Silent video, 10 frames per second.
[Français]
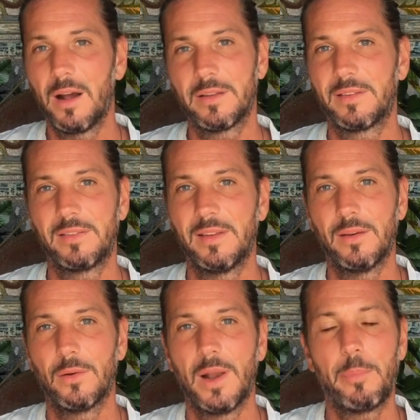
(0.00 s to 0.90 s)
ah, c'était
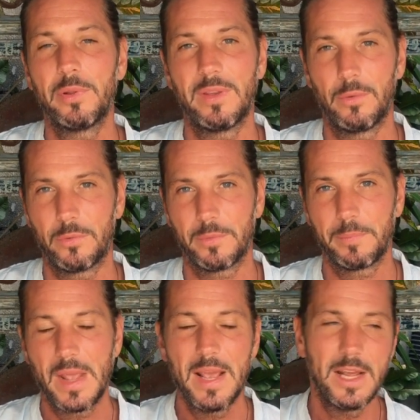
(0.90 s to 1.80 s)
euh, l'apothéose.
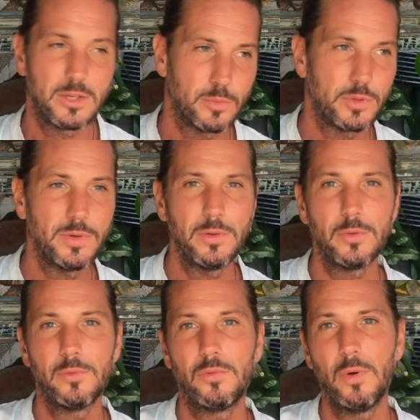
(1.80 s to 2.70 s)
Et je me souviens
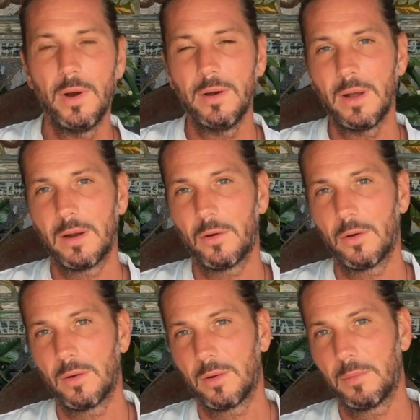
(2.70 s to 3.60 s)
d'une fois,
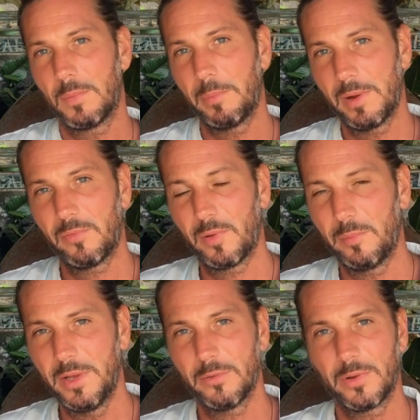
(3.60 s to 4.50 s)
alors euh, ma belle
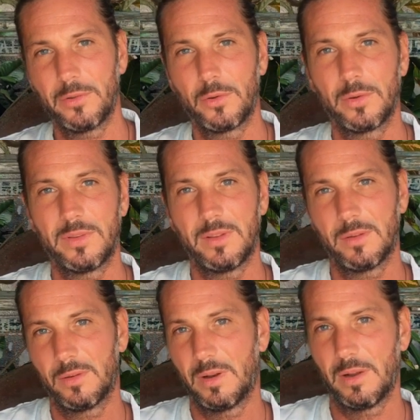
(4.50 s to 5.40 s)
famille, enfin du côté de,
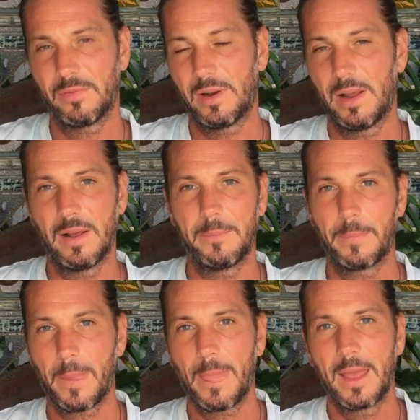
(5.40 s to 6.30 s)

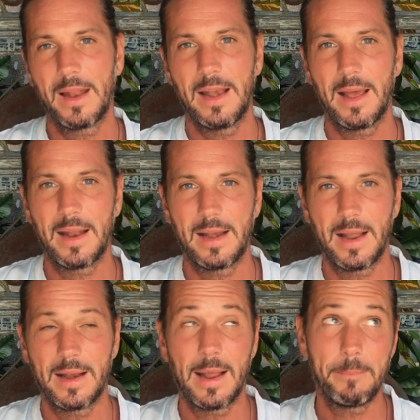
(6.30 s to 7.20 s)
la,
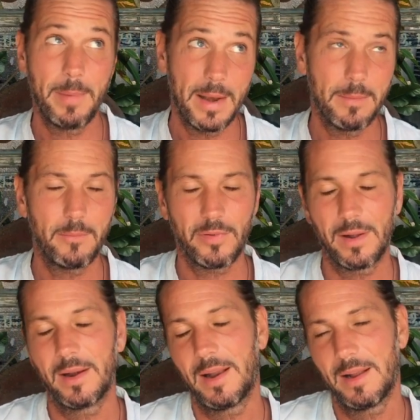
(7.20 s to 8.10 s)
la, belle,
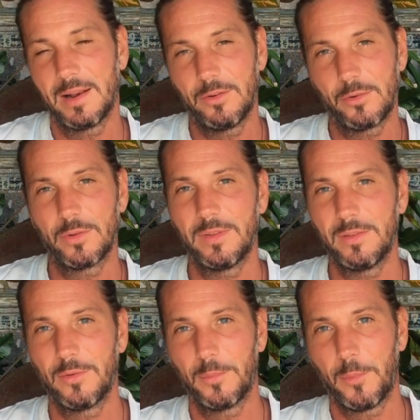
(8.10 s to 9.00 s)
enfin du côté
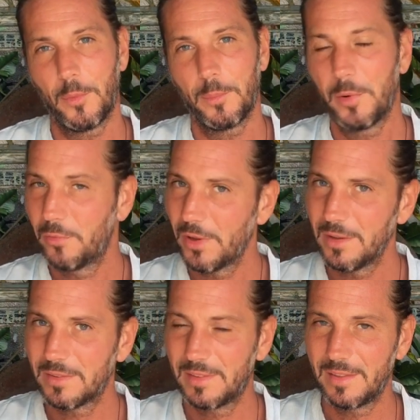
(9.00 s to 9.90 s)
de mon
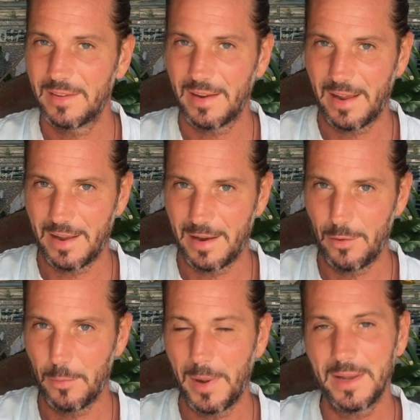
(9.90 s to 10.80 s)
beau-frère, c'est-à-dire
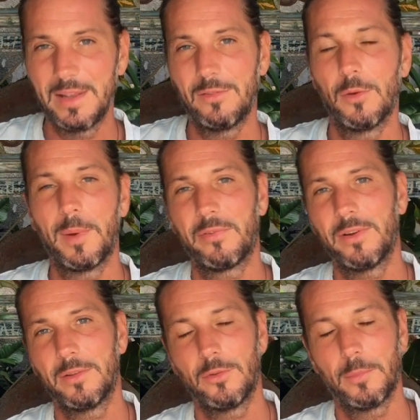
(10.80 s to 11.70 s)
le mari de ma
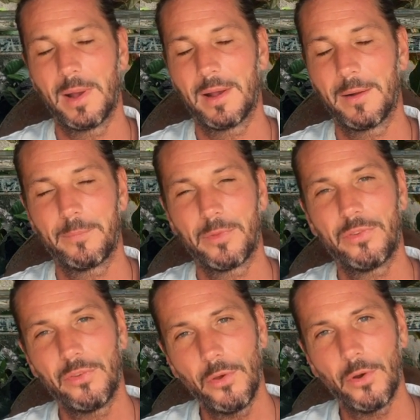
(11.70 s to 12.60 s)
de ma
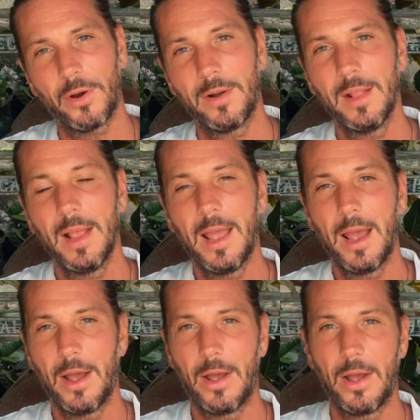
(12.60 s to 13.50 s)
sœur,
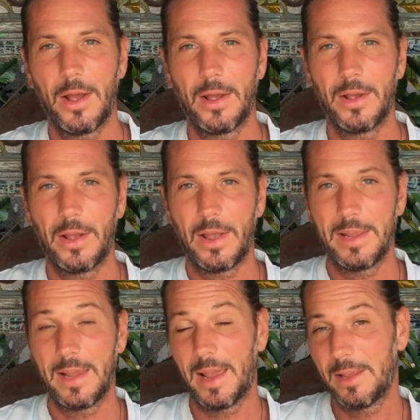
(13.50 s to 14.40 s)
euh,
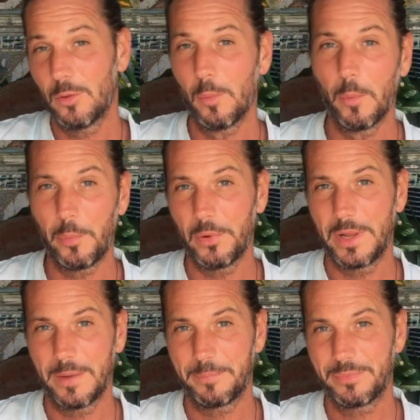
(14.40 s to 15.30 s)
et de
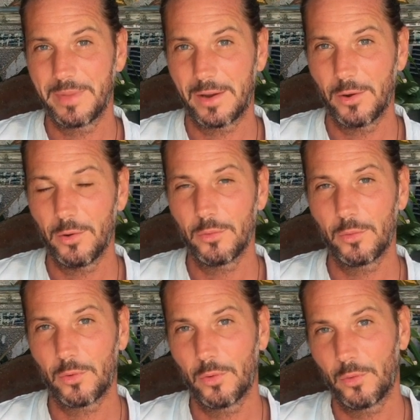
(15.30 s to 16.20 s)
Montpellier, d'accord.
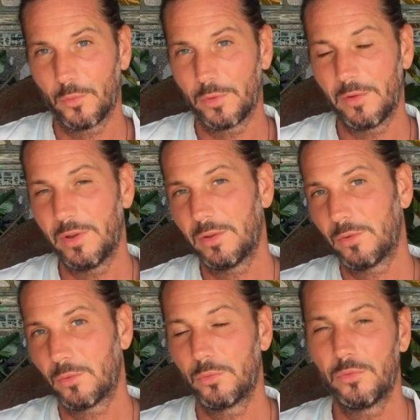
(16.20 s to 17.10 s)
Donc on avait
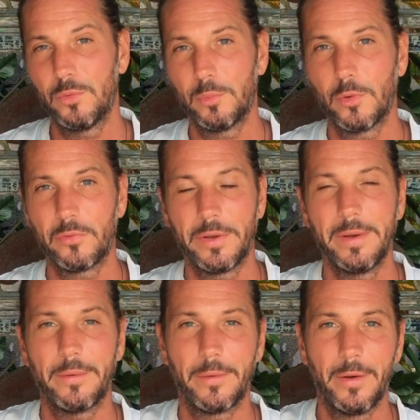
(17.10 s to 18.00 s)
coutume de
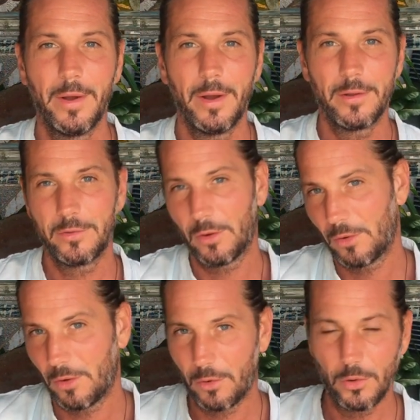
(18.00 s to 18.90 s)
faire dans
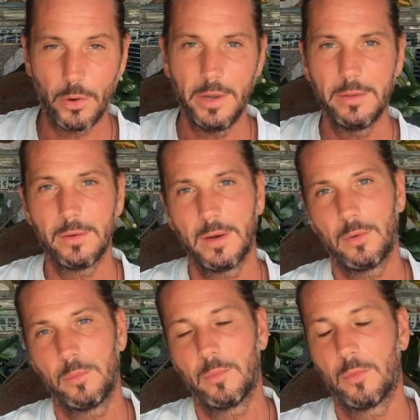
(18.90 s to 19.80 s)
en Lorraine, là
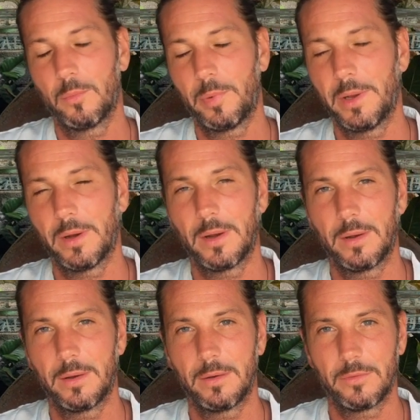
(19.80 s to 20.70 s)
où mon père,
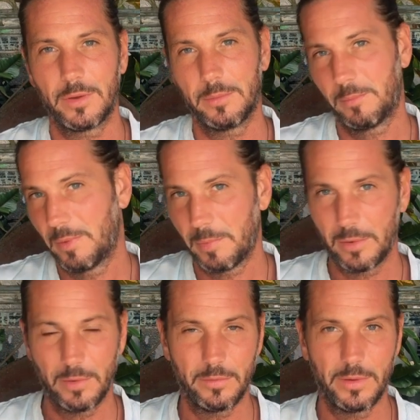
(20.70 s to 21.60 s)
enfin mes
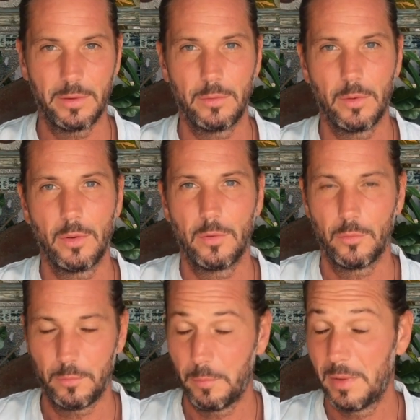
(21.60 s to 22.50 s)
parents avaient une
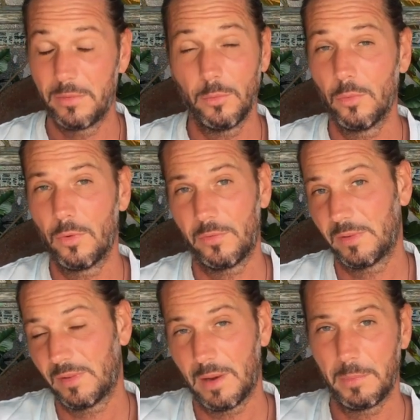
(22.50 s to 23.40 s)
maison, enfin
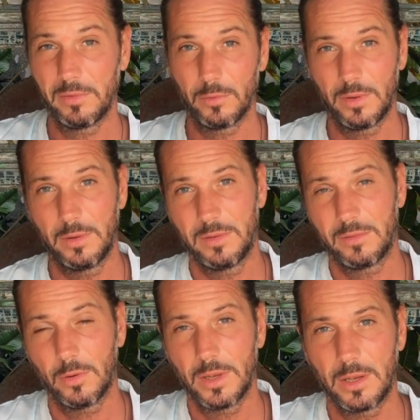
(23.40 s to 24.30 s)
c'est la maison des
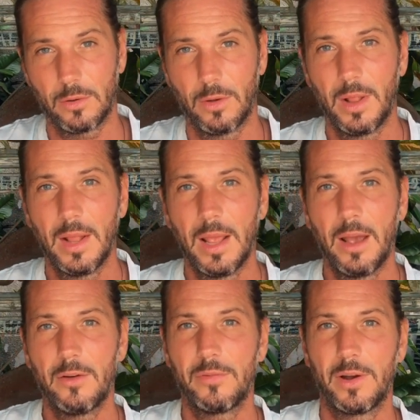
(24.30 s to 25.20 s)
historiques, euh,
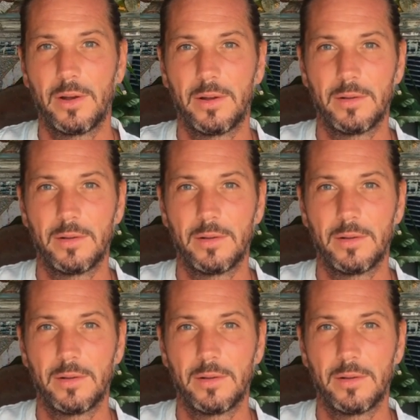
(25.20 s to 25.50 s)
enfin